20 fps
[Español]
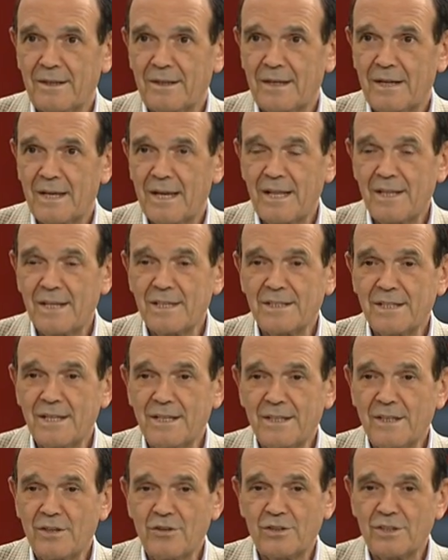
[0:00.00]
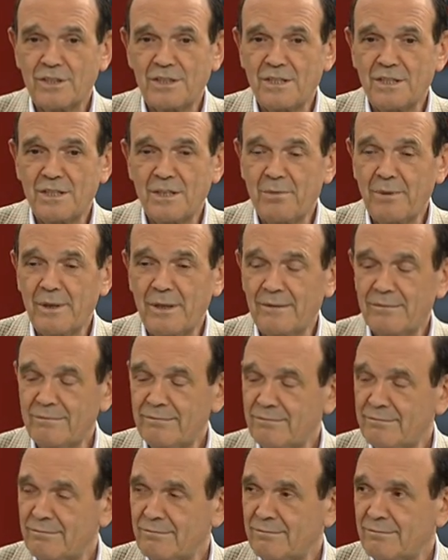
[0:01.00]
que al día siguiente no te sentís bien,
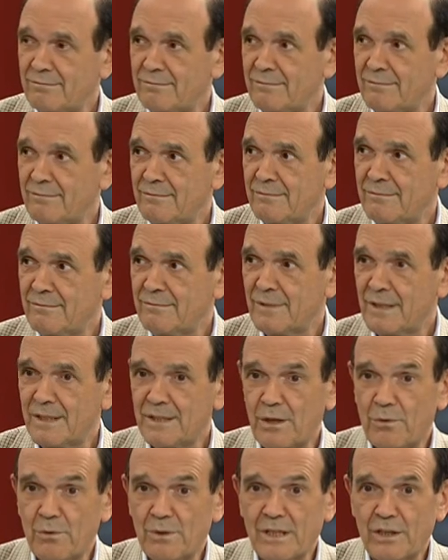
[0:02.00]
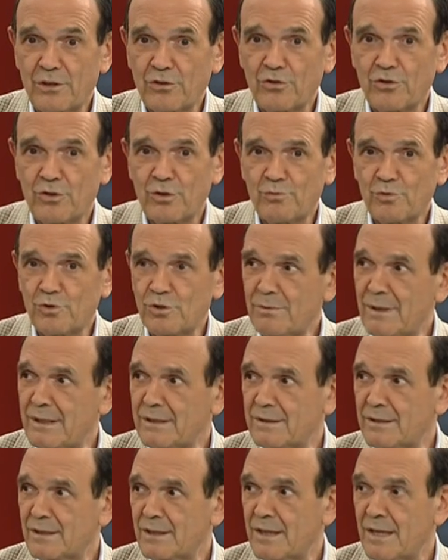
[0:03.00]
que te cuesta todo mucho
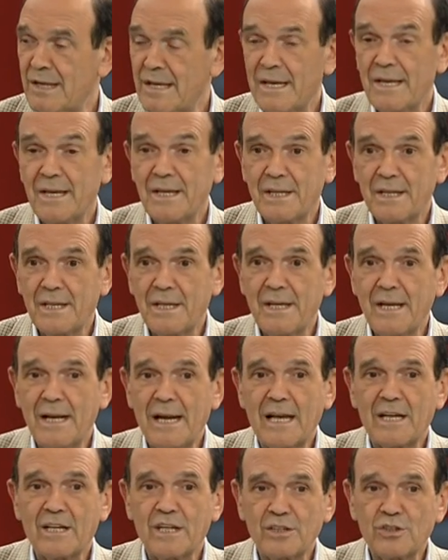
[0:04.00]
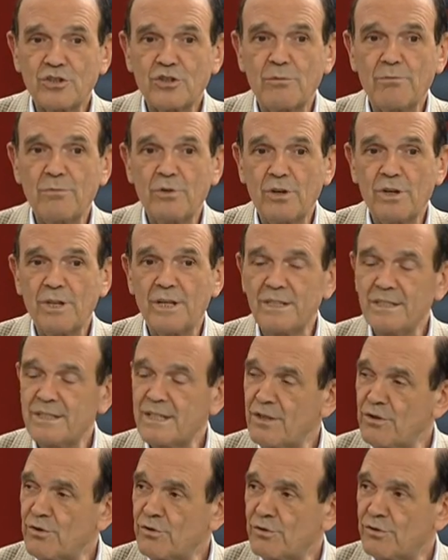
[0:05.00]
más. Y la
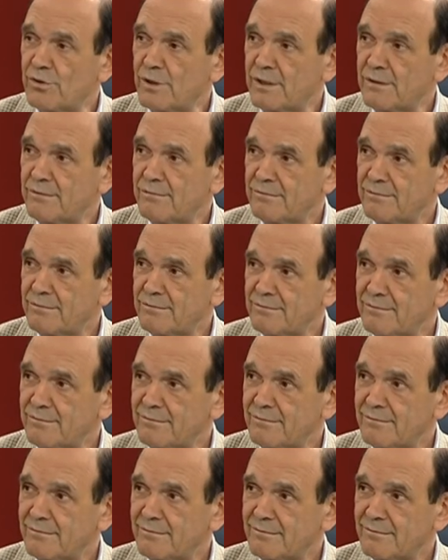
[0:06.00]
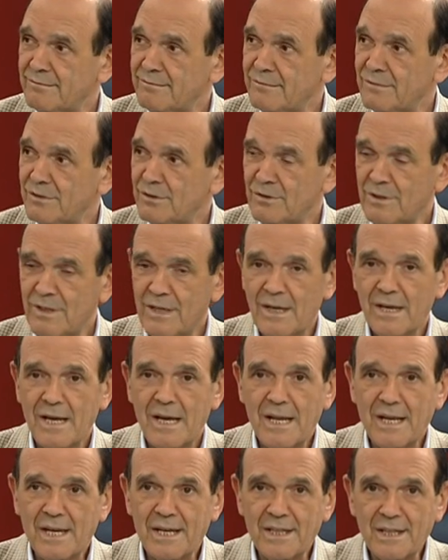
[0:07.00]
somnolencia diurna.
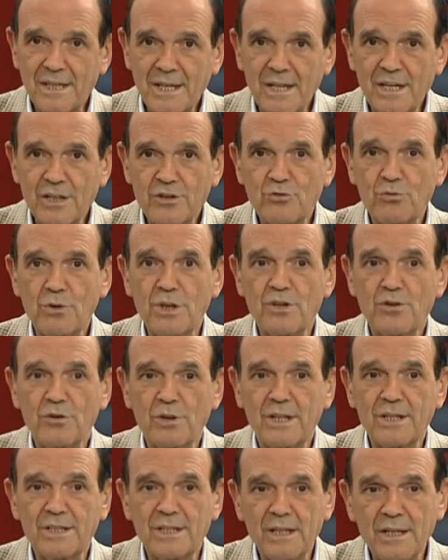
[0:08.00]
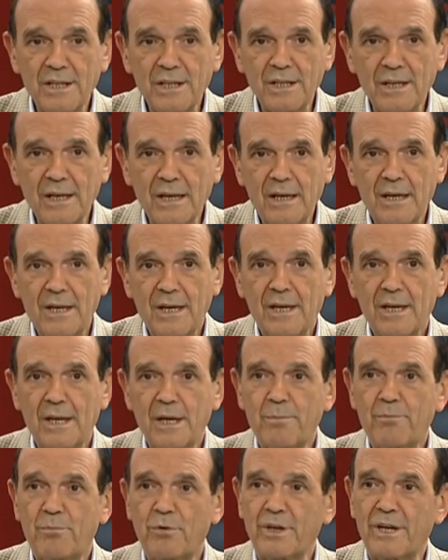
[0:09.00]
El que tiene sueño durante el día es
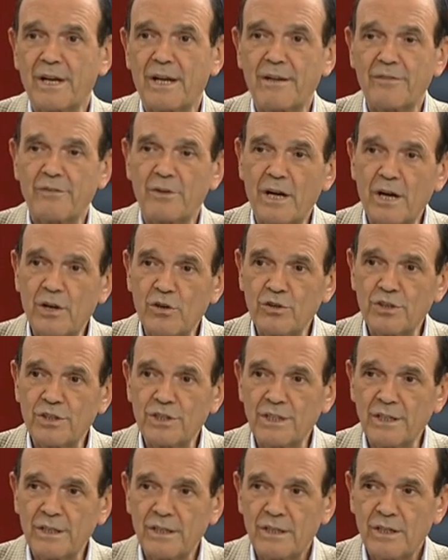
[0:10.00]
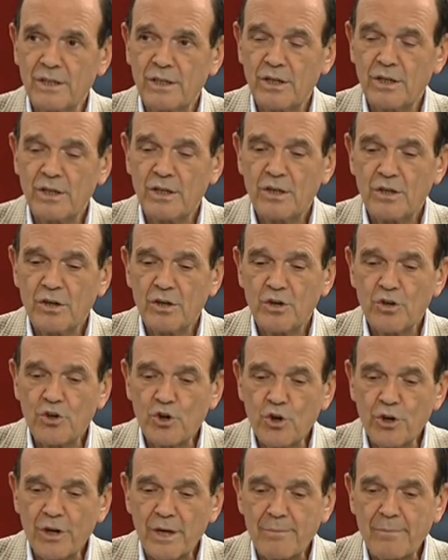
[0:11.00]
porque durante la noche
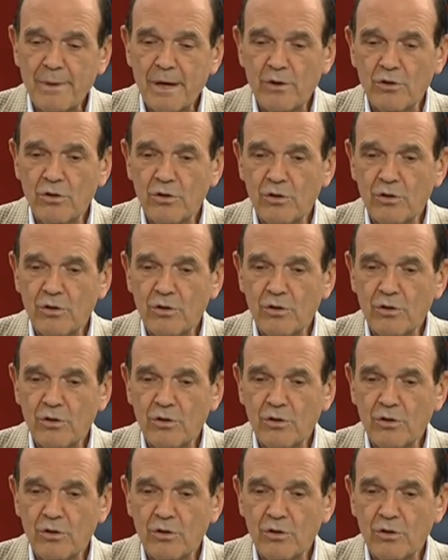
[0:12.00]
no reparó